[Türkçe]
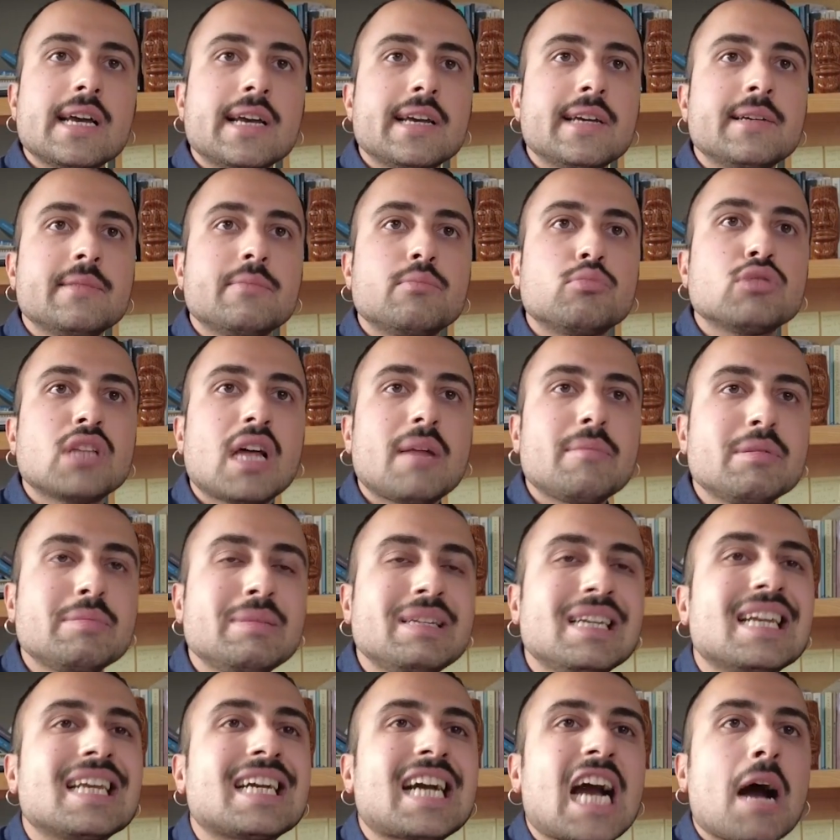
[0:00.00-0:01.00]
e, bunlar
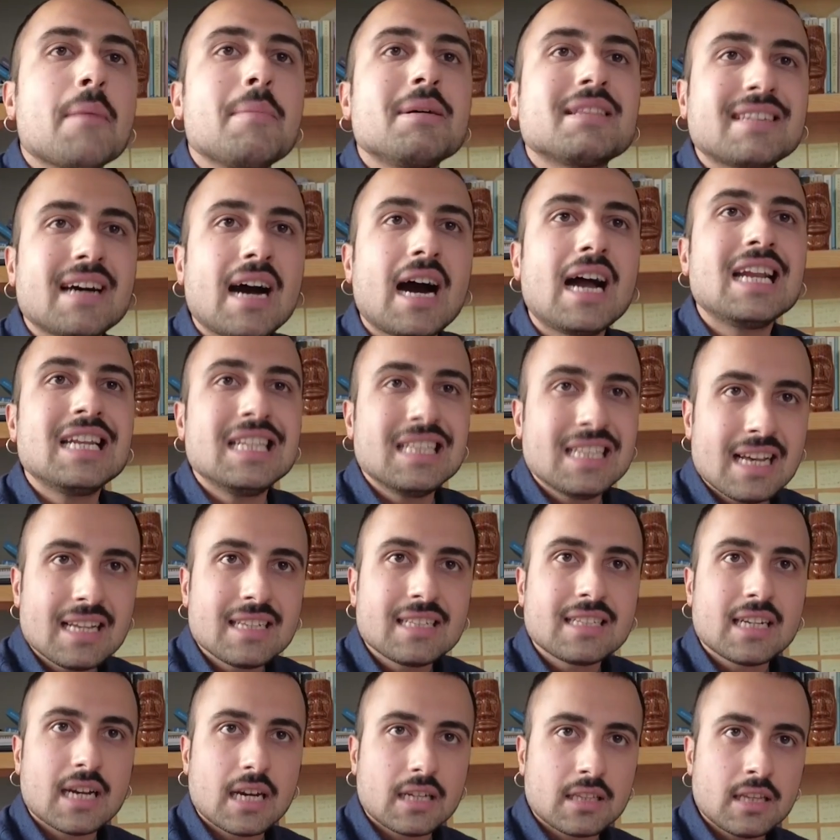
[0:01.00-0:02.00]
birbirine rekabet halinden
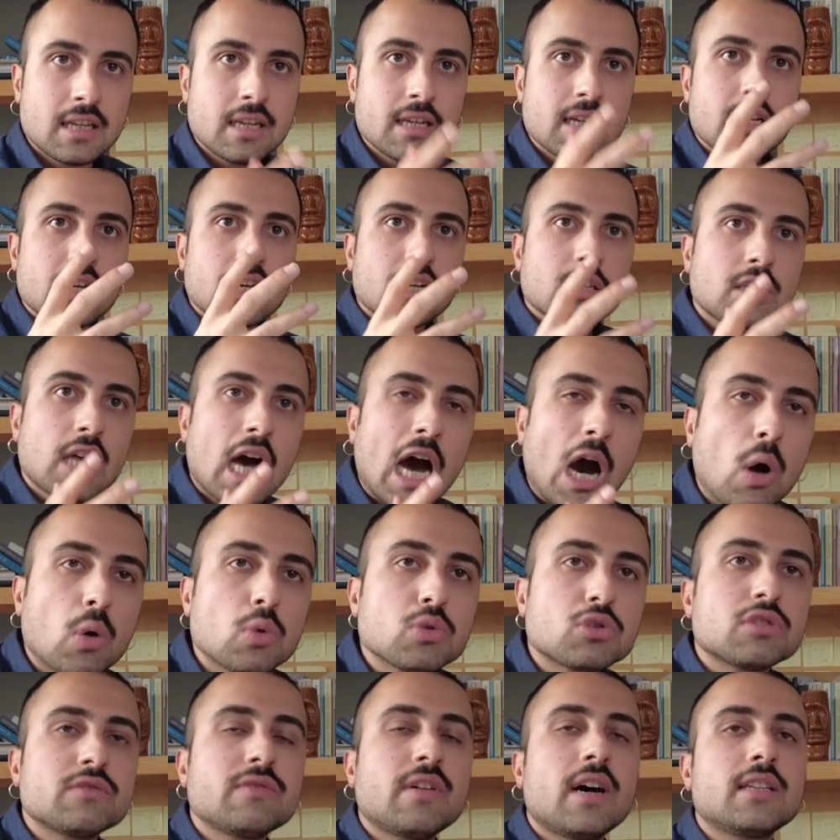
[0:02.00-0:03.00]
ziyade daha
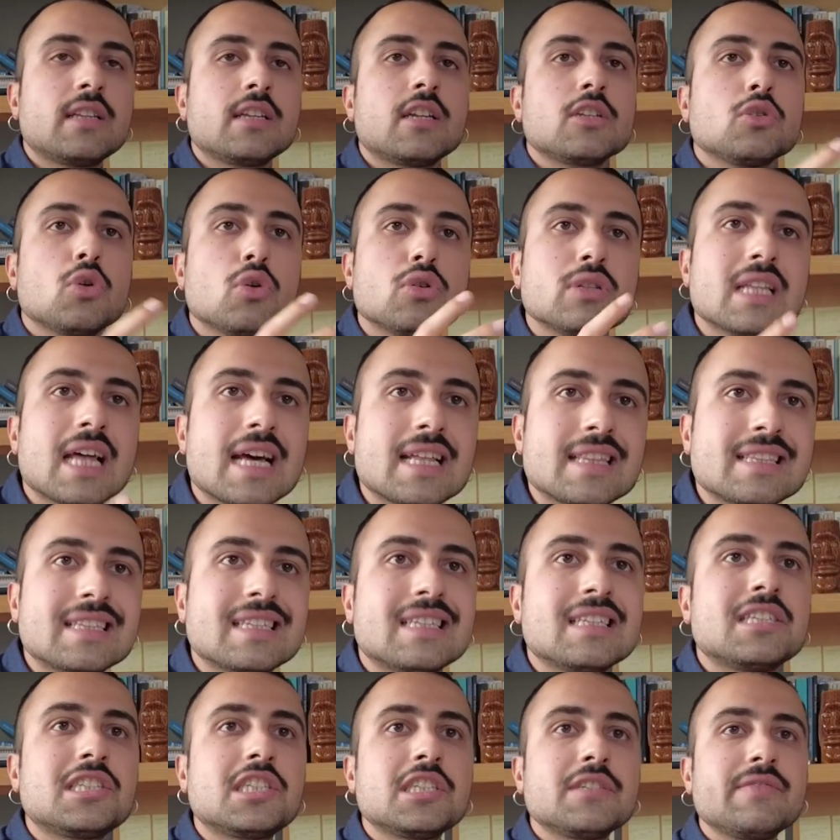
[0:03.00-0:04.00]
uzun vadede
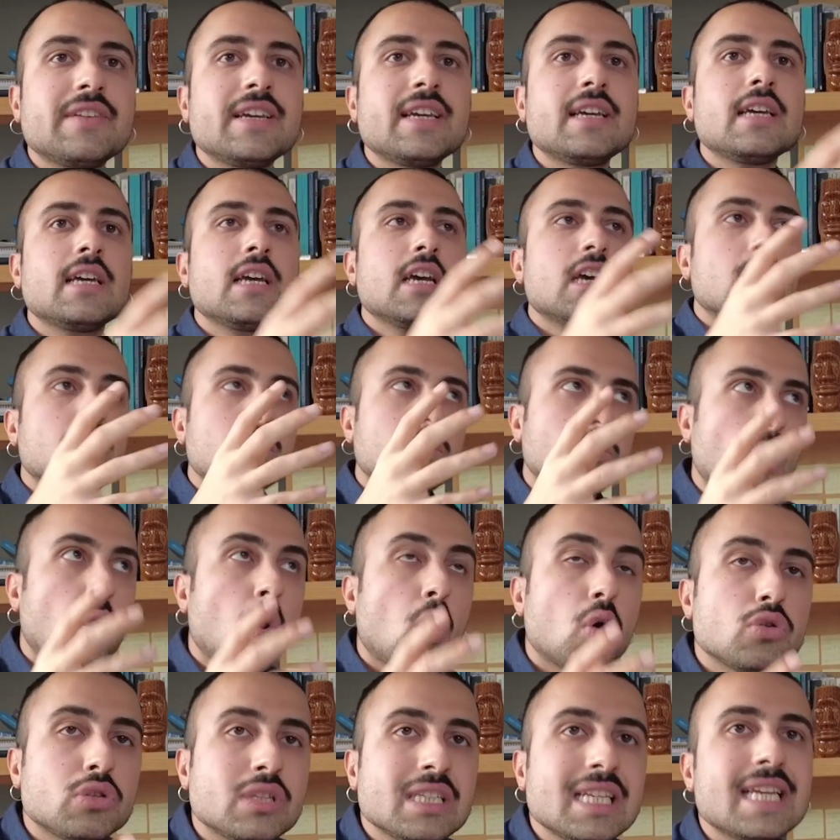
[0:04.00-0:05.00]
yönlendirici ve
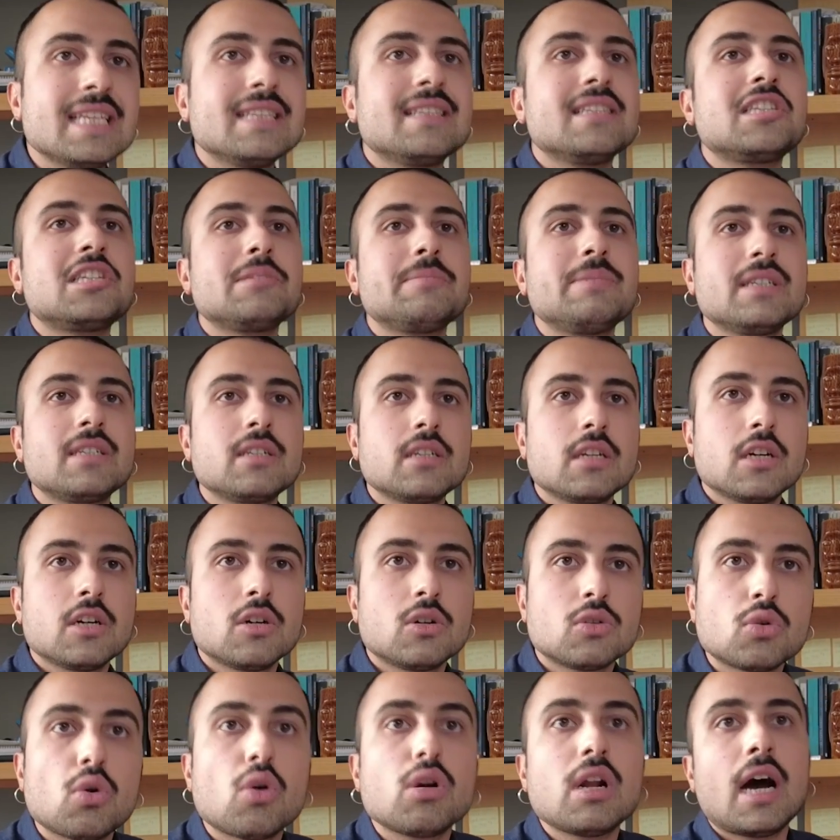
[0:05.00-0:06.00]
koordine edici bir
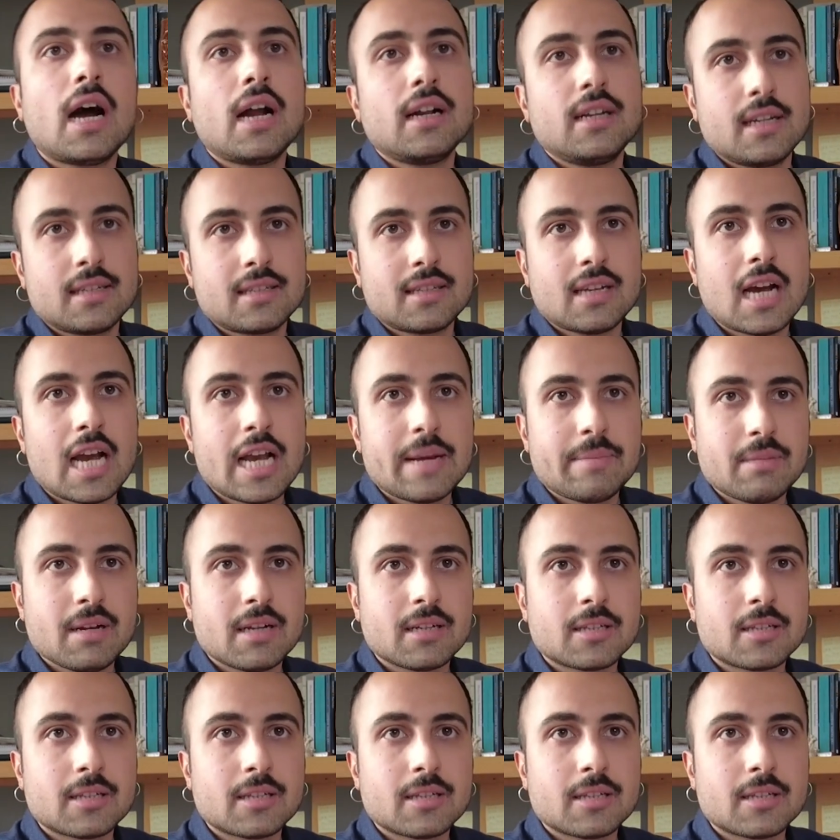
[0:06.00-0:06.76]
rol haline sahipler.